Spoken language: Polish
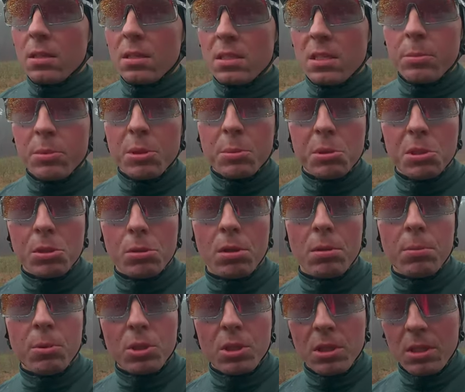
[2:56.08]
Następnie
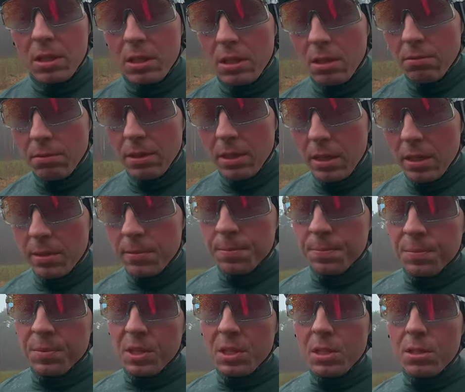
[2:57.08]
przyszła moda na gravele
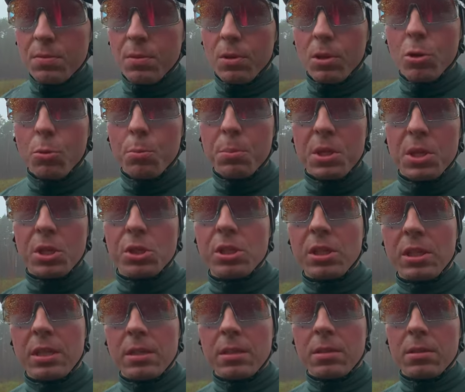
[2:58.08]
i swojego
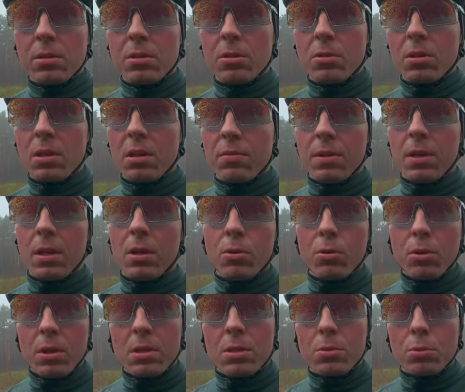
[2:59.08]
pierwszego gravela
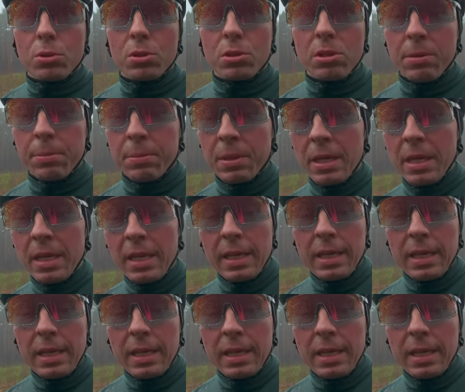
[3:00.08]
akurat złożyłem